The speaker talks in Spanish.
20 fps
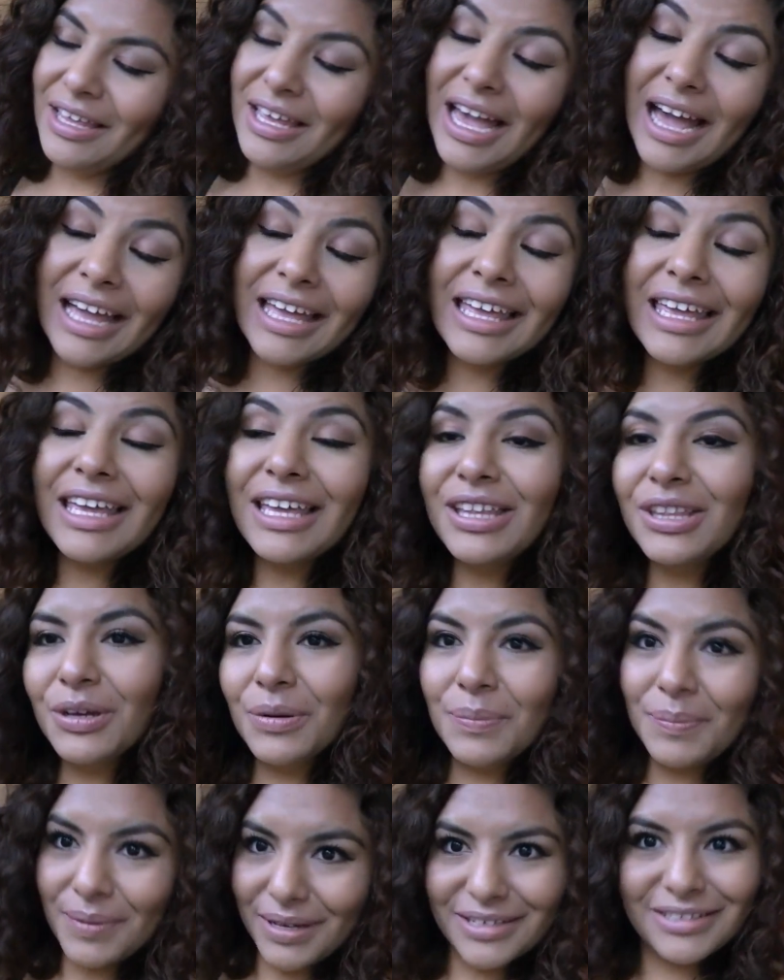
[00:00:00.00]
aquí
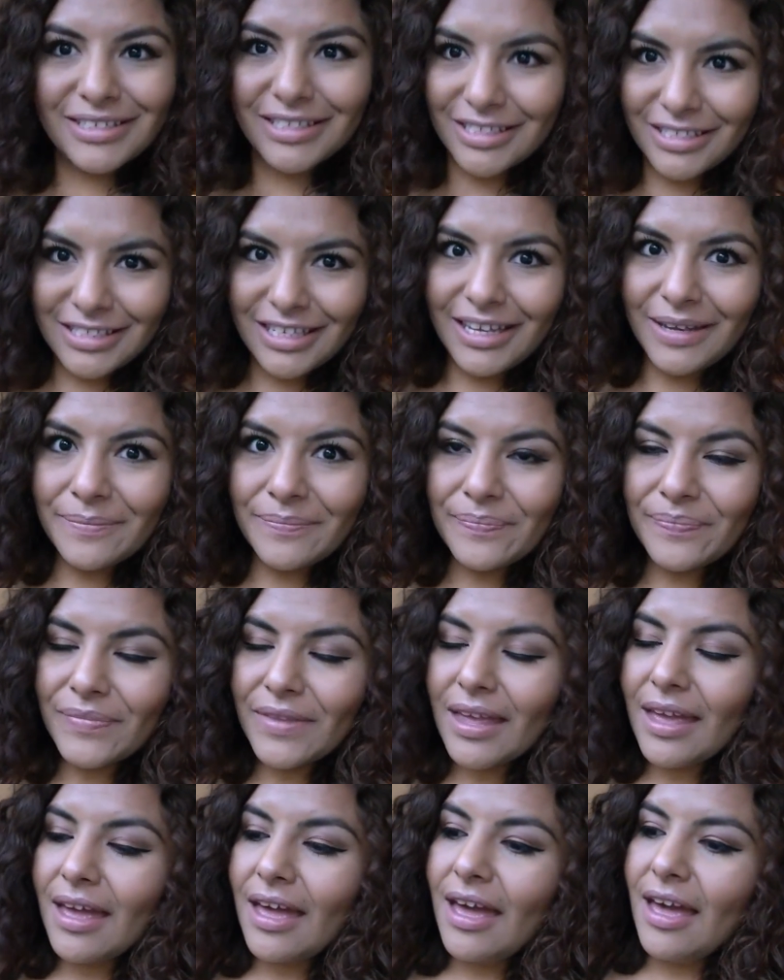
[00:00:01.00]
no pasa así.
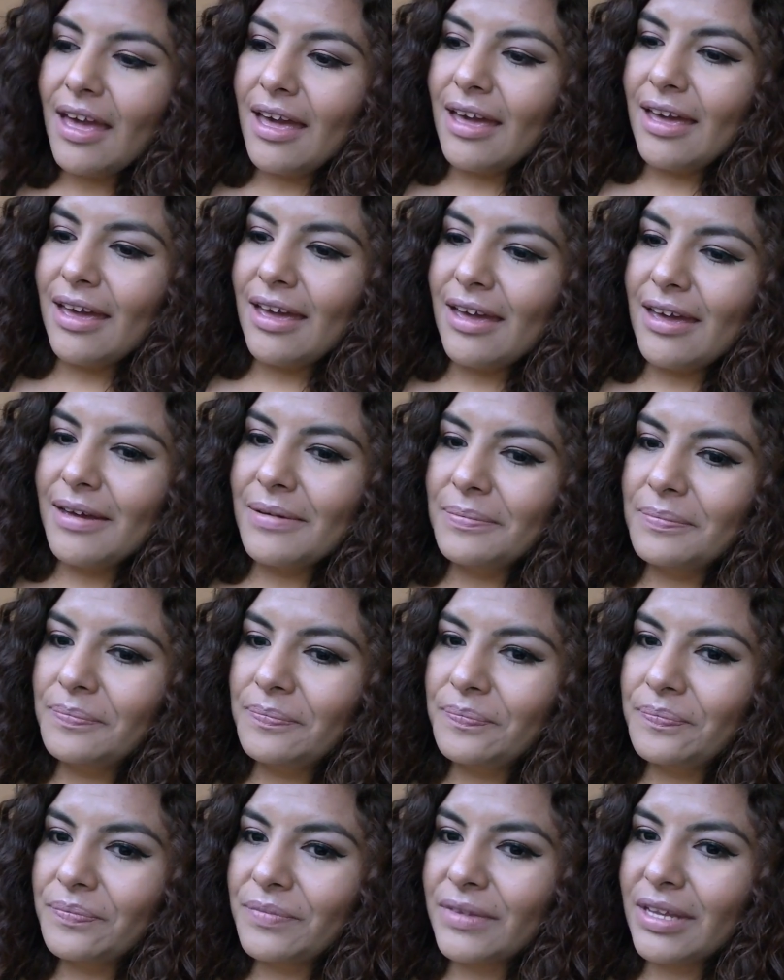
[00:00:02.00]

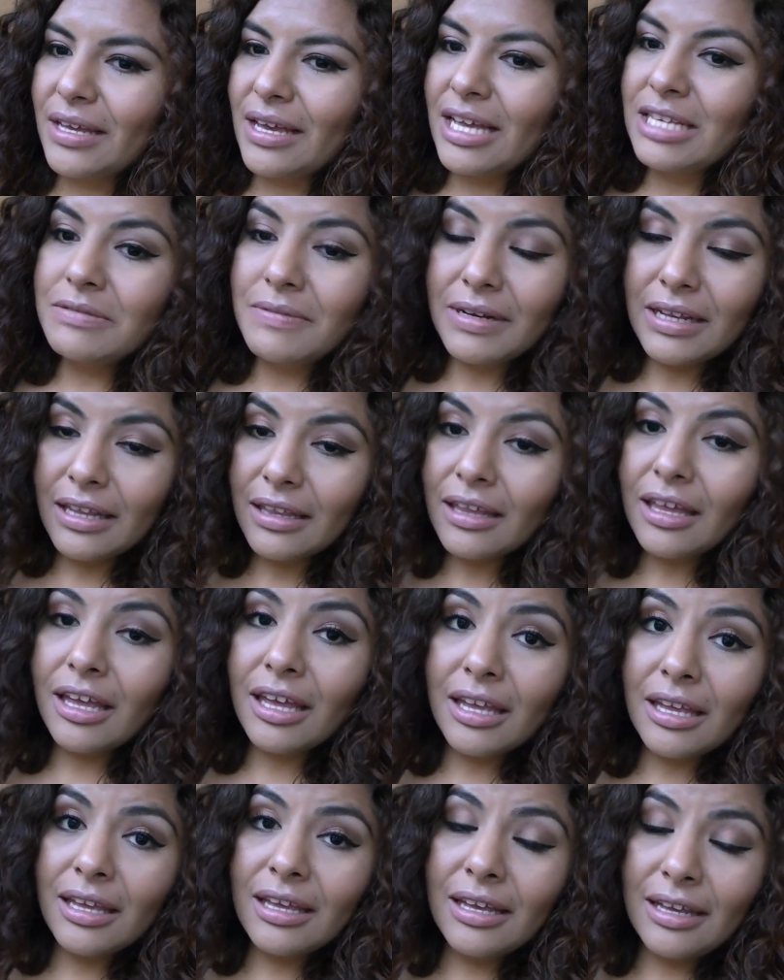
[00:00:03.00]
Em, es verdad que
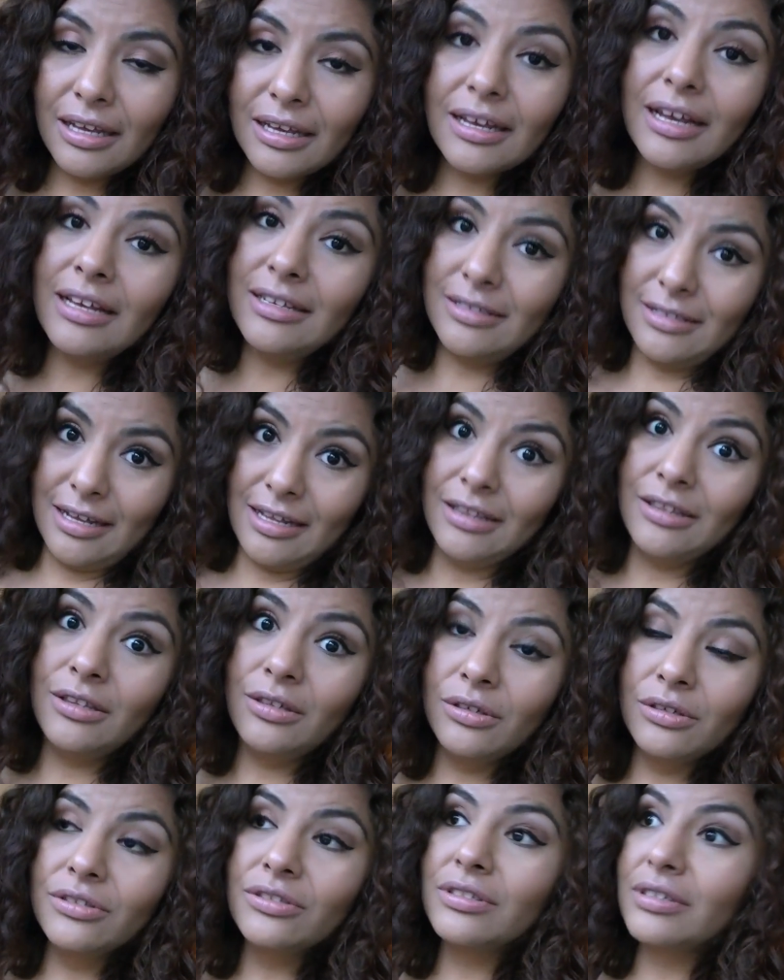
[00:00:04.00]
hay
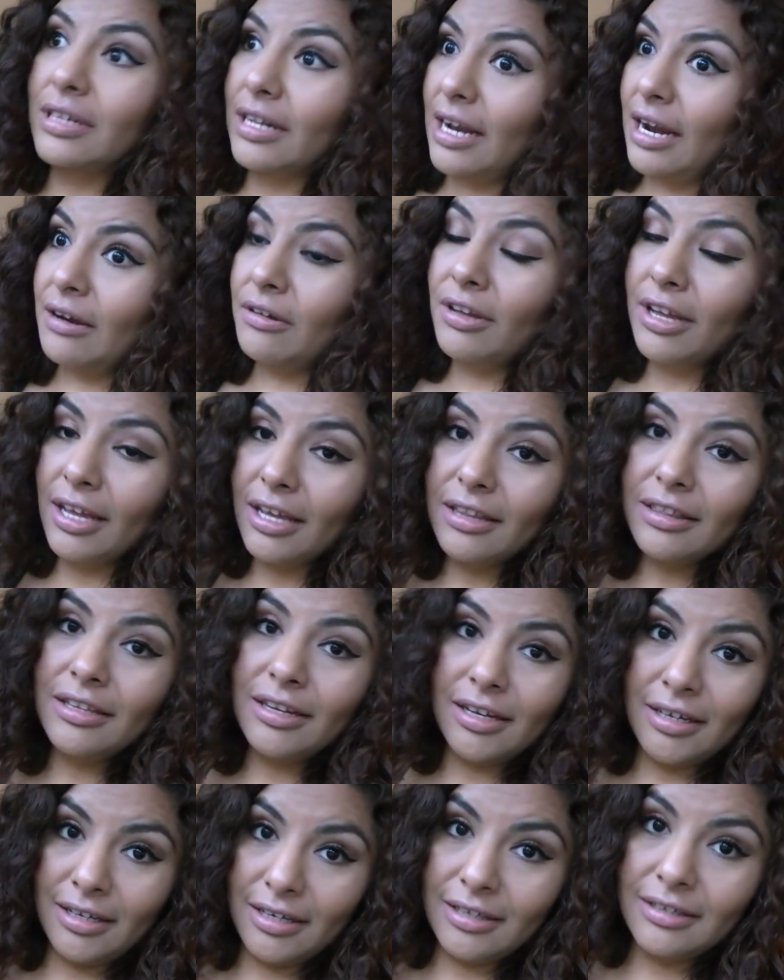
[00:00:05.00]
asaltos, claro que
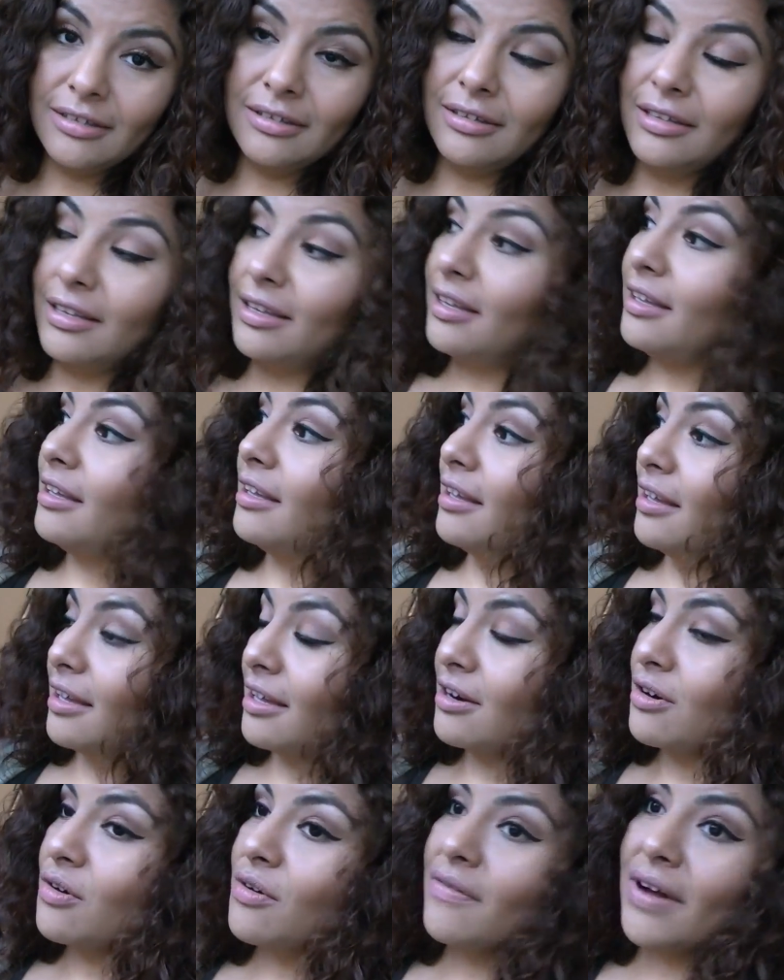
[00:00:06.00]
entra gente y
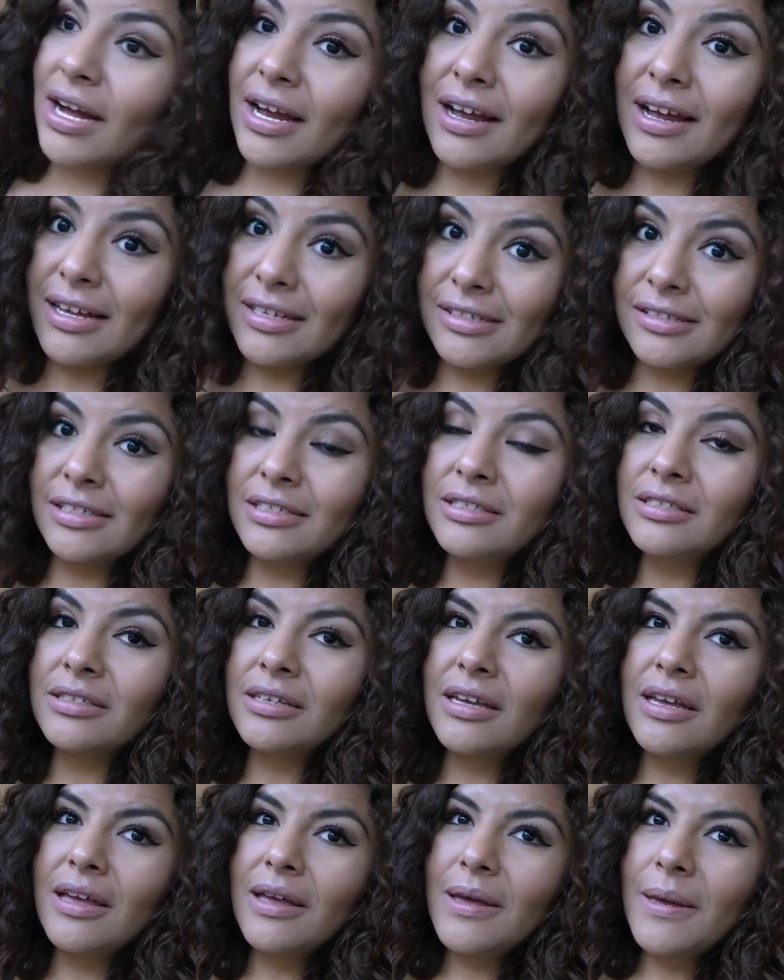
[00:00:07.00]
que roba casas,
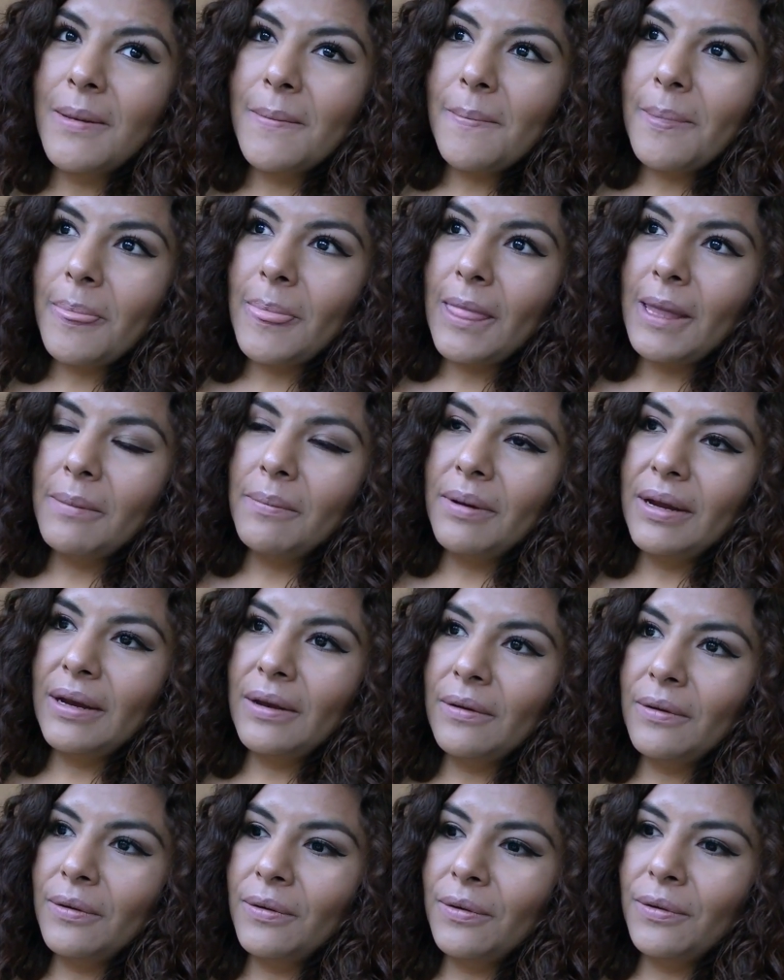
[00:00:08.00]

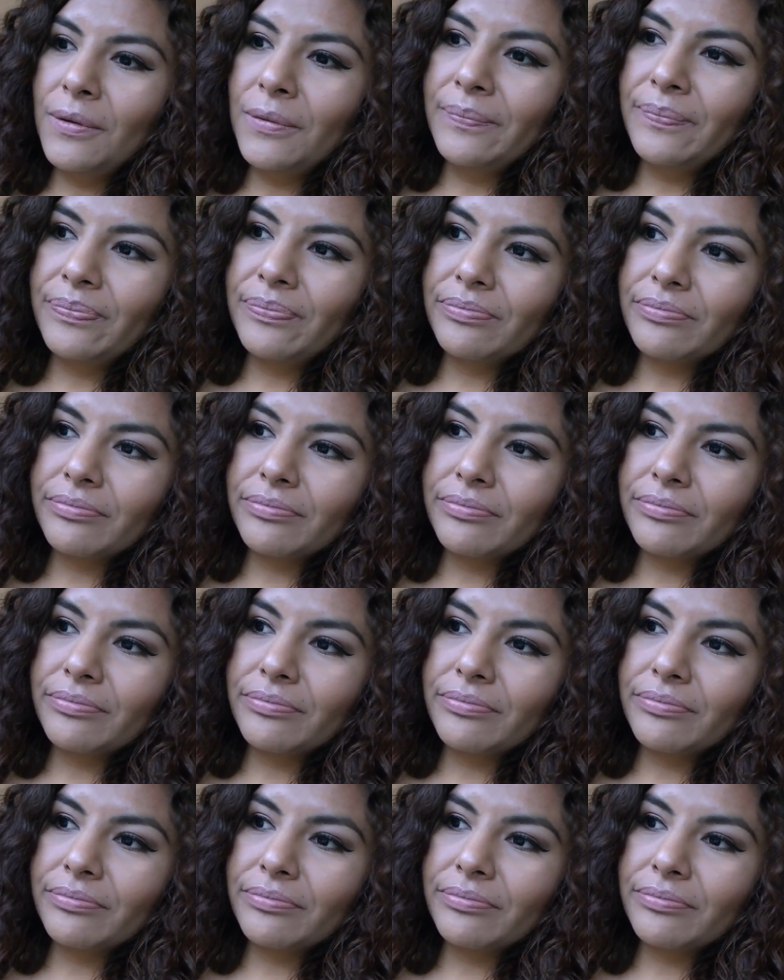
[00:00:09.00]
pero